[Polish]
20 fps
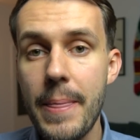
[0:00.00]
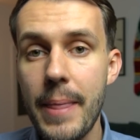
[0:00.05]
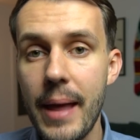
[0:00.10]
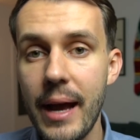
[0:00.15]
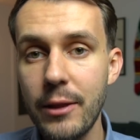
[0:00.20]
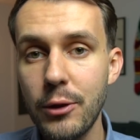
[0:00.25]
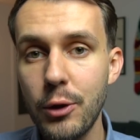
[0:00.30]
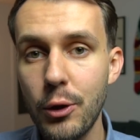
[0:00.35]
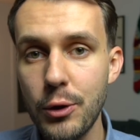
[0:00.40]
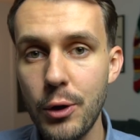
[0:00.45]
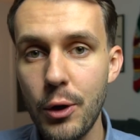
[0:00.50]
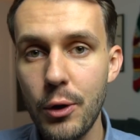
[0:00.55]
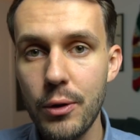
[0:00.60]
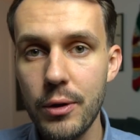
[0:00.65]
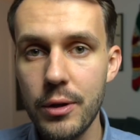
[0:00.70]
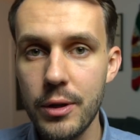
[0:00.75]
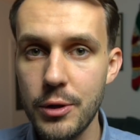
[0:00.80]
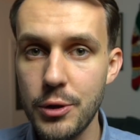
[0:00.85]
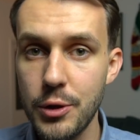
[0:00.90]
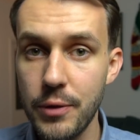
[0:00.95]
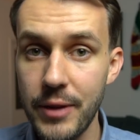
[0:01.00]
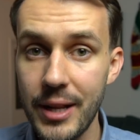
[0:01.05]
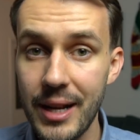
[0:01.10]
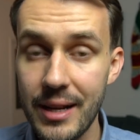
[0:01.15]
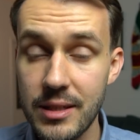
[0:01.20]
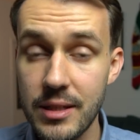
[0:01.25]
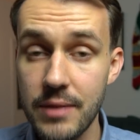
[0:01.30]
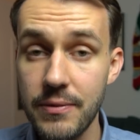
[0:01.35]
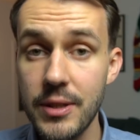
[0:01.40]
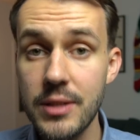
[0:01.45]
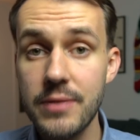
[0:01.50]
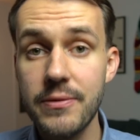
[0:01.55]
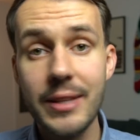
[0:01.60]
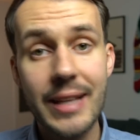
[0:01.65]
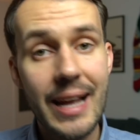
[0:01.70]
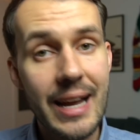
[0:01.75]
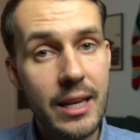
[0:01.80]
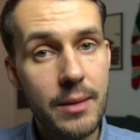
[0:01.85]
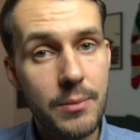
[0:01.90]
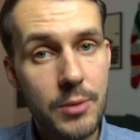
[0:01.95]
Antonio e, Giovinazzi, więc
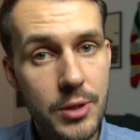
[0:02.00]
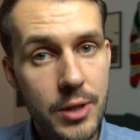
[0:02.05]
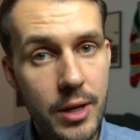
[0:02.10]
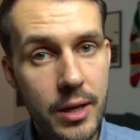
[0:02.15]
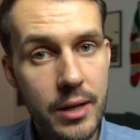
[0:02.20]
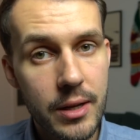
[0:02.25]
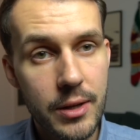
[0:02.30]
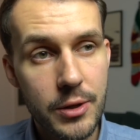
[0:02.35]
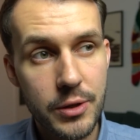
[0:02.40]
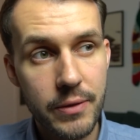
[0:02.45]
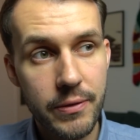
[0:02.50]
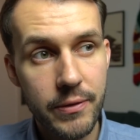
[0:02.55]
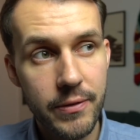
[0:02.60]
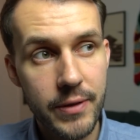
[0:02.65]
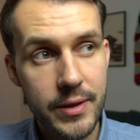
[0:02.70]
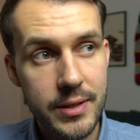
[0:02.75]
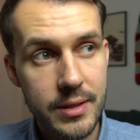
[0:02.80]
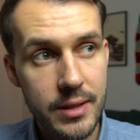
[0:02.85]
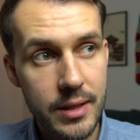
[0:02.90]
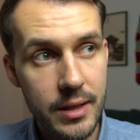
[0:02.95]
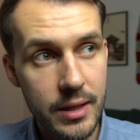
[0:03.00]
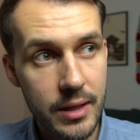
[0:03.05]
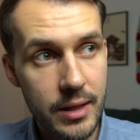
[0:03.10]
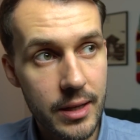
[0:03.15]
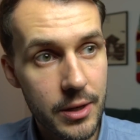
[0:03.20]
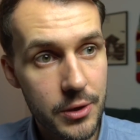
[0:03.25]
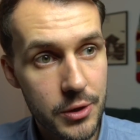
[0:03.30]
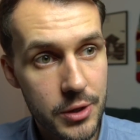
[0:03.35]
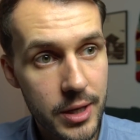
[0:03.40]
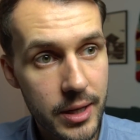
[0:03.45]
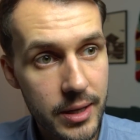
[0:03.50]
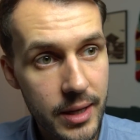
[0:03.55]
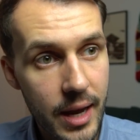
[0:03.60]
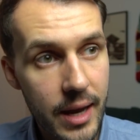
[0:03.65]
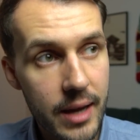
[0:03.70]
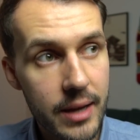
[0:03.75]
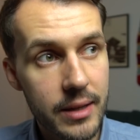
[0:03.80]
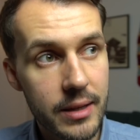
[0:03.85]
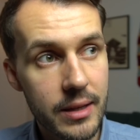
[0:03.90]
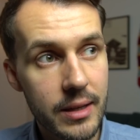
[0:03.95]
wydaje mi się, że w kwestii
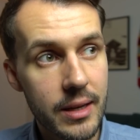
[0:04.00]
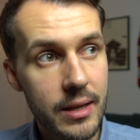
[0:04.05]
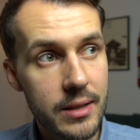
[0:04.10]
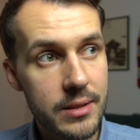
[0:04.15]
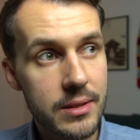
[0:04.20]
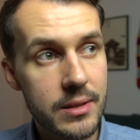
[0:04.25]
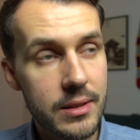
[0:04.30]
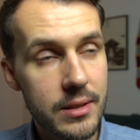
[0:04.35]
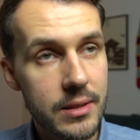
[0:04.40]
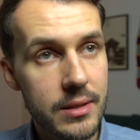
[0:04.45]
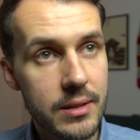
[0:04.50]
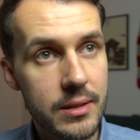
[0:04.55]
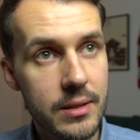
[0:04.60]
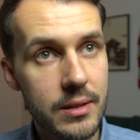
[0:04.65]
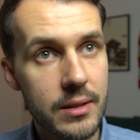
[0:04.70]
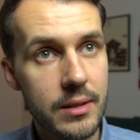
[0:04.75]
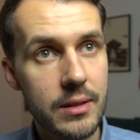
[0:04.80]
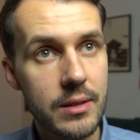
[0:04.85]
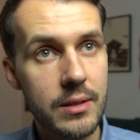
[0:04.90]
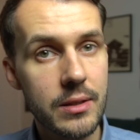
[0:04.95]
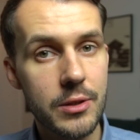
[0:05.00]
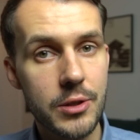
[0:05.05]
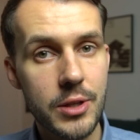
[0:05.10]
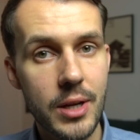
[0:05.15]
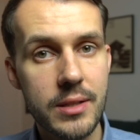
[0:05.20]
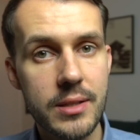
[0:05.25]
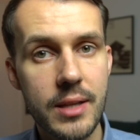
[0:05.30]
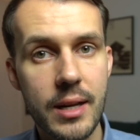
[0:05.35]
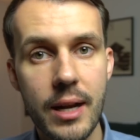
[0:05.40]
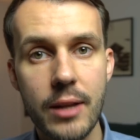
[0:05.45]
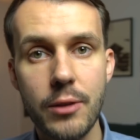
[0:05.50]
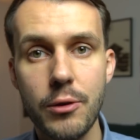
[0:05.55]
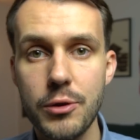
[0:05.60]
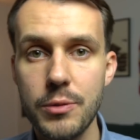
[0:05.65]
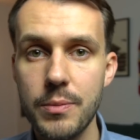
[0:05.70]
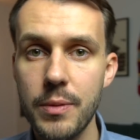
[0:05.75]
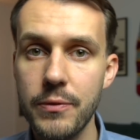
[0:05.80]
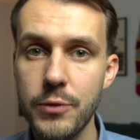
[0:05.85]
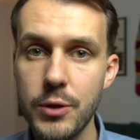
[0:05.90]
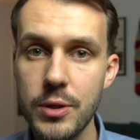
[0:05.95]
jeżdżenia jest y, szansa na to,
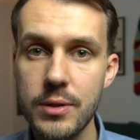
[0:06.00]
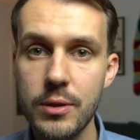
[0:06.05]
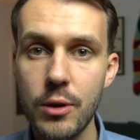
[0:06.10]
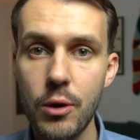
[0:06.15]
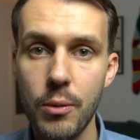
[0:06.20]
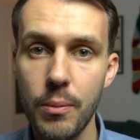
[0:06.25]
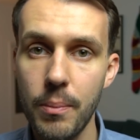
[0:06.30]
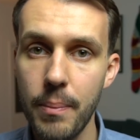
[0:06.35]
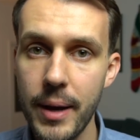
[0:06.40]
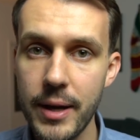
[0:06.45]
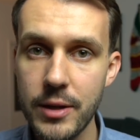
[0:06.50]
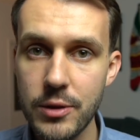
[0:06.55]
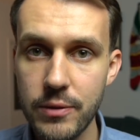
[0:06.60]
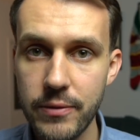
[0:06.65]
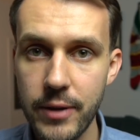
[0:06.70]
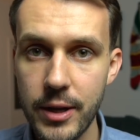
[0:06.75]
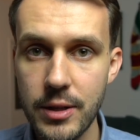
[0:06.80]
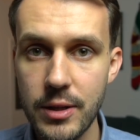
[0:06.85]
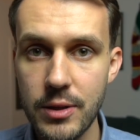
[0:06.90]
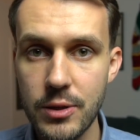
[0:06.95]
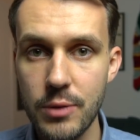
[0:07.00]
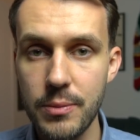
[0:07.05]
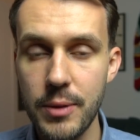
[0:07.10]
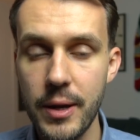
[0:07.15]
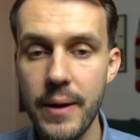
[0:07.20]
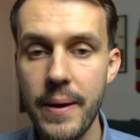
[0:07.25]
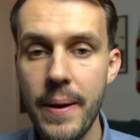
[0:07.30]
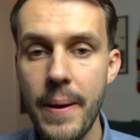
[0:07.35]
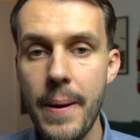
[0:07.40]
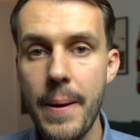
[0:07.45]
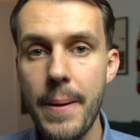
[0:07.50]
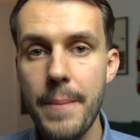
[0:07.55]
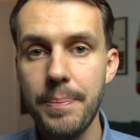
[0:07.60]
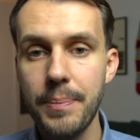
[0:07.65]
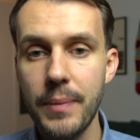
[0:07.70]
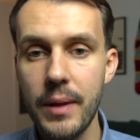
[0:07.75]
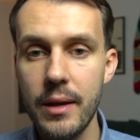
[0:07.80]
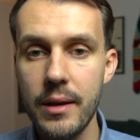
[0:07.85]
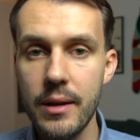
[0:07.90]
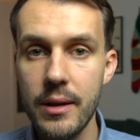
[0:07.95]
żeby wszystko bardzo fajnie sobie
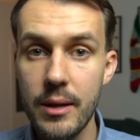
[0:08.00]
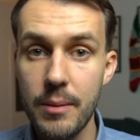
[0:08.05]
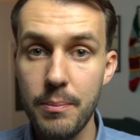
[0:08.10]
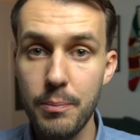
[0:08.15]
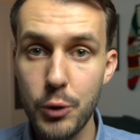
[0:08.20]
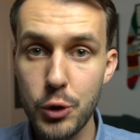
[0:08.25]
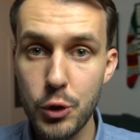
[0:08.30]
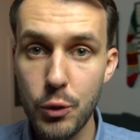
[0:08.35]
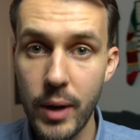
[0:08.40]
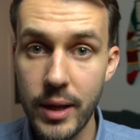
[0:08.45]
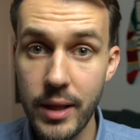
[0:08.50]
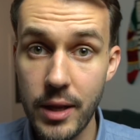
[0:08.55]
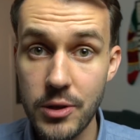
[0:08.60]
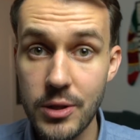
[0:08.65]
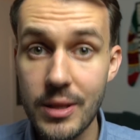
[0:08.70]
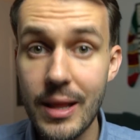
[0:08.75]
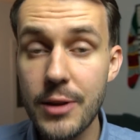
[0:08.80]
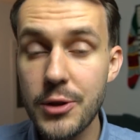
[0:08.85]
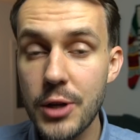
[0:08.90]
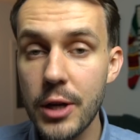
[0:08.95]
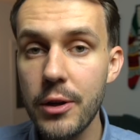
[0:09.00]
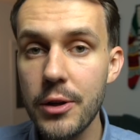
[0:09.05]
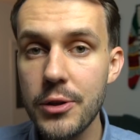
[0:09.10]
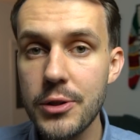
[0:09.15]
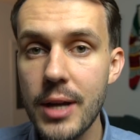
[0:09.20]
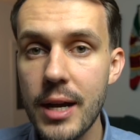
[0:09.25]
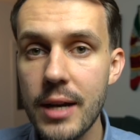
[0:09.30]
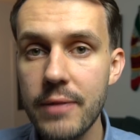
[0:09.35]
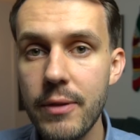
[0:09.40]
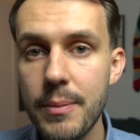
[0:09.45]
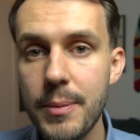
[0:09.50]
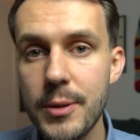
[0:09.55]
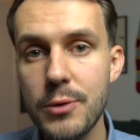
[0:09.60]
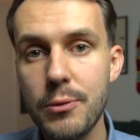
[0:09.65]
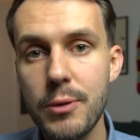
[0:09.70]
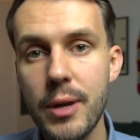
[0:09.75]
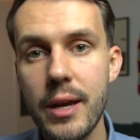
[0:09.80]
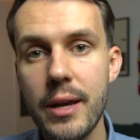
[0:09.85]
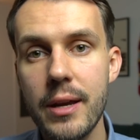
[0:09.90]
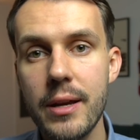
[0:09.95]
E, e, poskładać. Dlaczego jeszcze Alfa
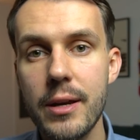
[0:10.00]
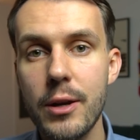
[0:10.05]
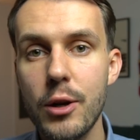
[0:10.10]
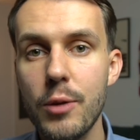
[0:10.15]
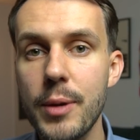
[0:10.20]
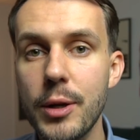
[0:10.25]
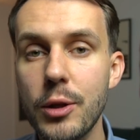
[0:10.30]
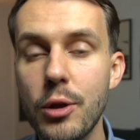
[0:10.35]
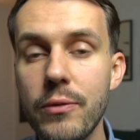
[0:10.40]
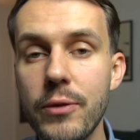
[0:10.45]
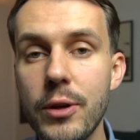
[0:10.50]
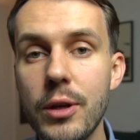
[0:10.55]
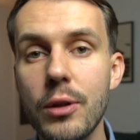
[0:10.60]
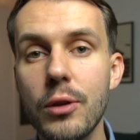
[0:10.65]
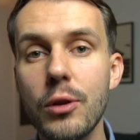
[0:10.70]
pasuje Robertowi?